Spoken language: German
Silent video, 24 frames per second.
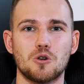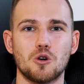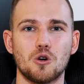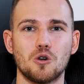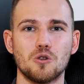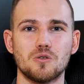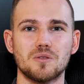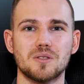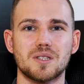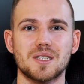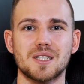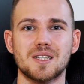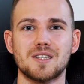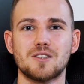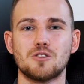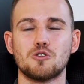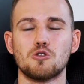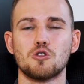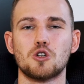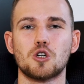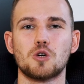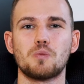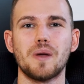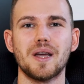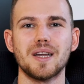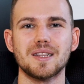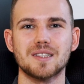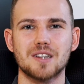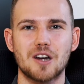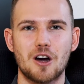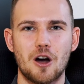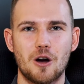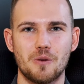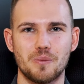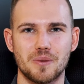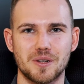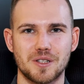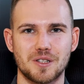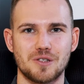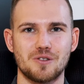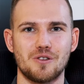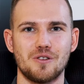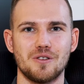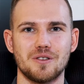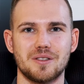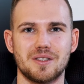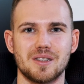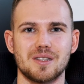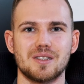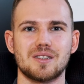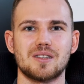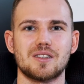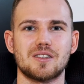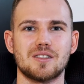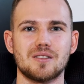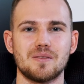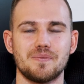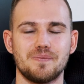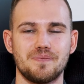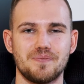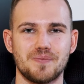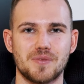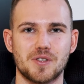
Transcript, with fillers: Grund zu spät kommen solltest